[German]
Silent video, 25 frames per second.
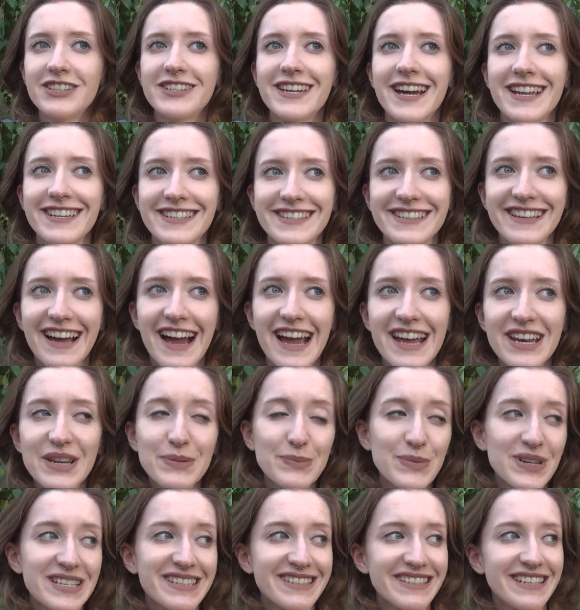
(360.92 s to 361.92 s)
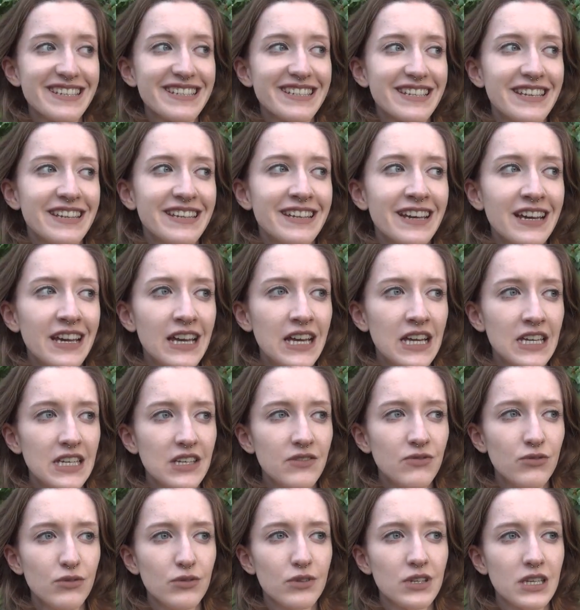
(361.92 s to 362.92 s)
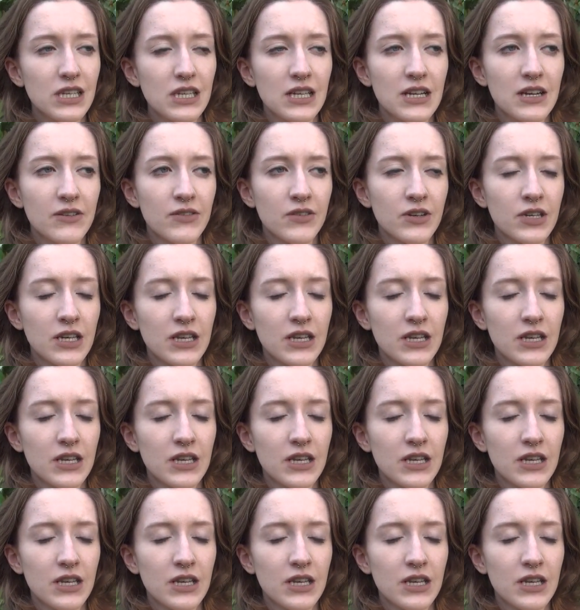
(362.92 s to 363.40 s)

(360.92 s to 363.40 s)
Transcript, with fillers: ich hatte eine Patientin, die wurde eher von